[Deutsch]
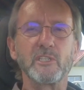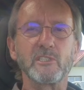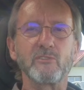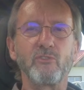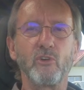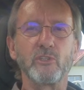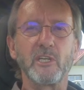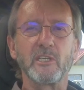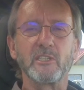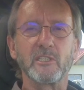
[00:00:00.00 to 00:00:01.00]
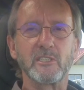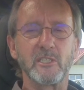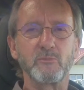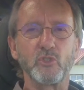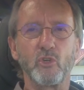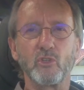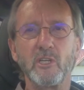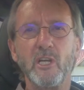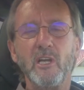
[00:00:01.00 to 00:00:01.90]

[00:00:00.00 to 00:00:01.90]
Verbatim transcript: Das ist vorne an der Rezeption.